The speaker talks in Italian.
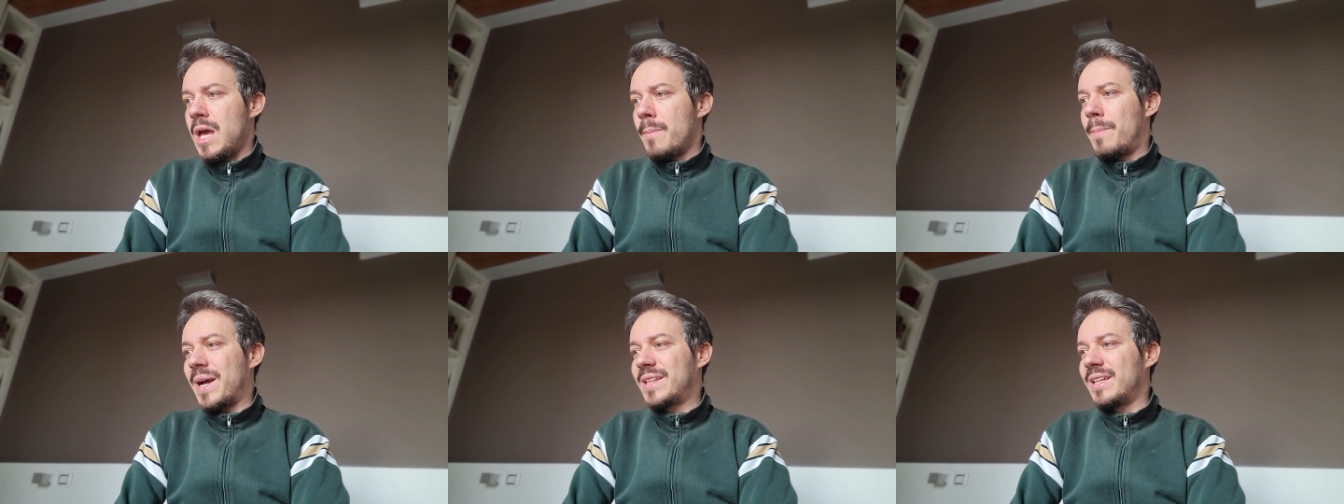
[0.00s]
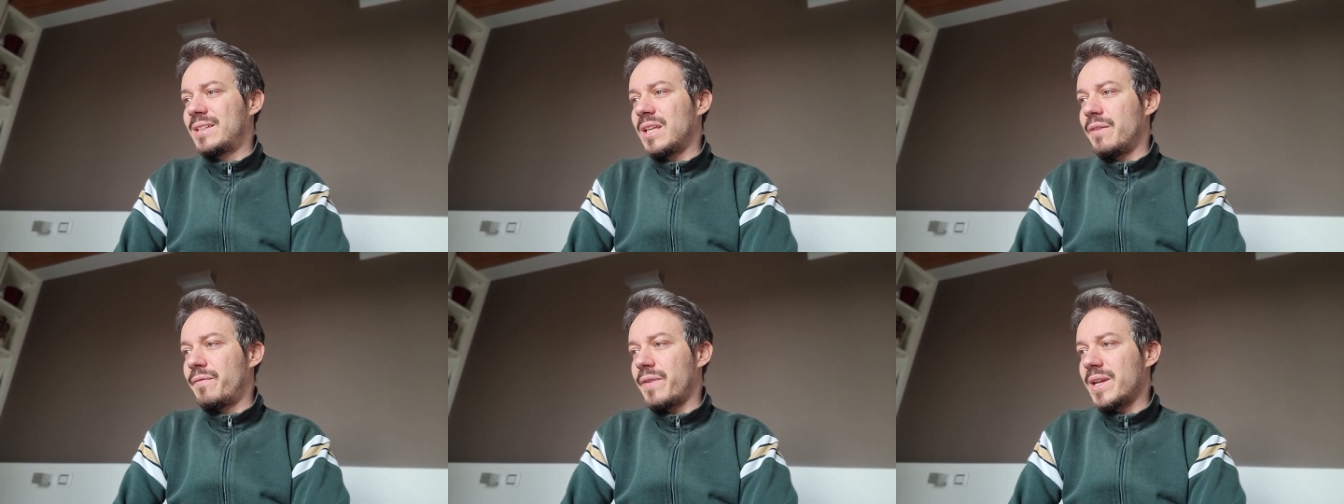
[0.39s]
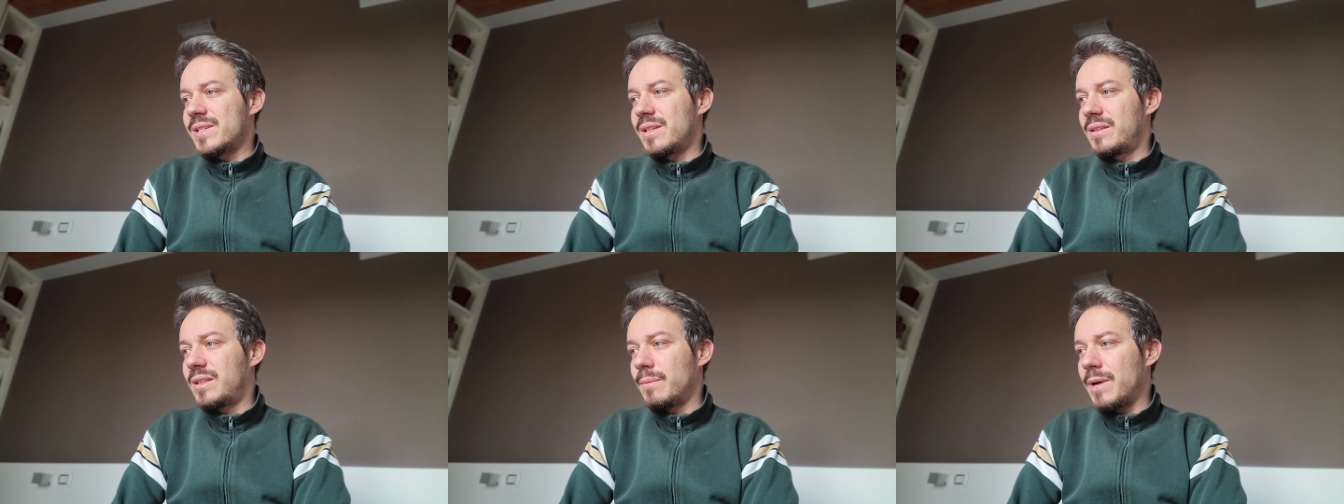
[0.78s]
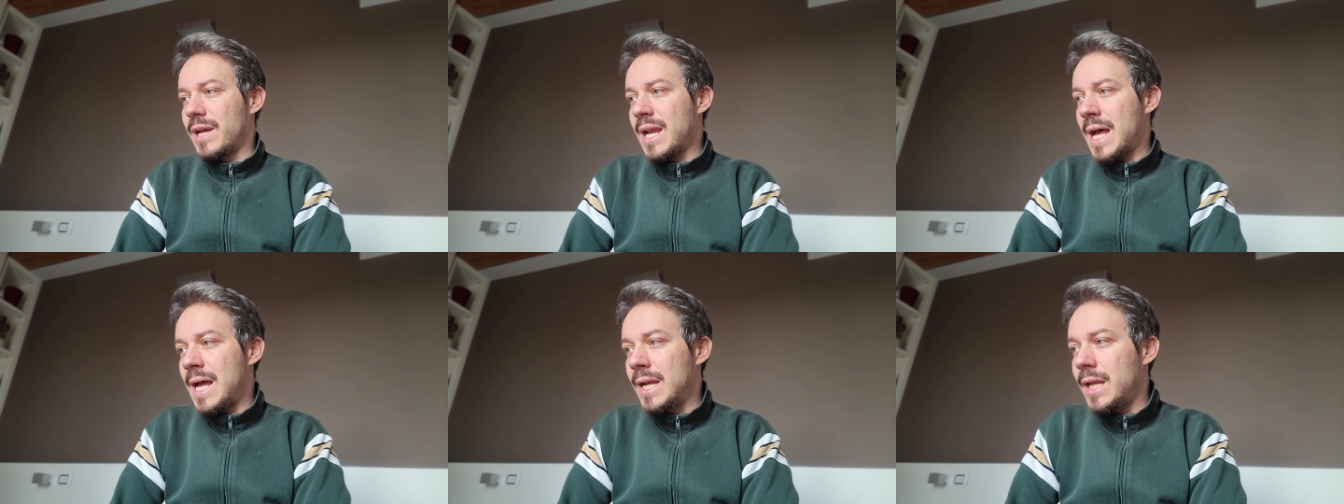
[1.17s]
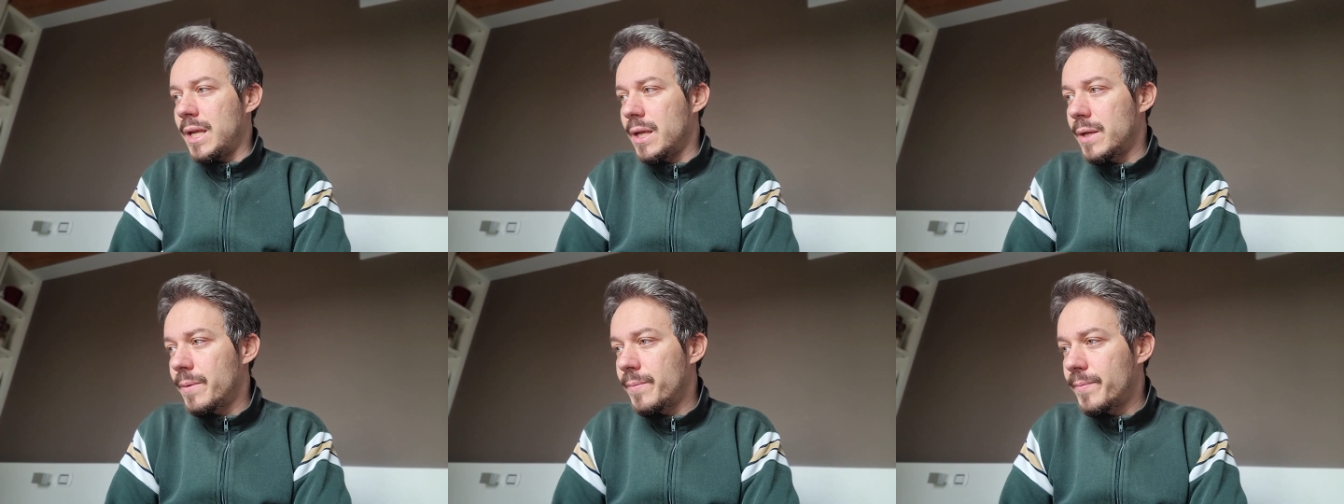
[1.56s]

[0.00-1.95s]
Partite infrasettimanali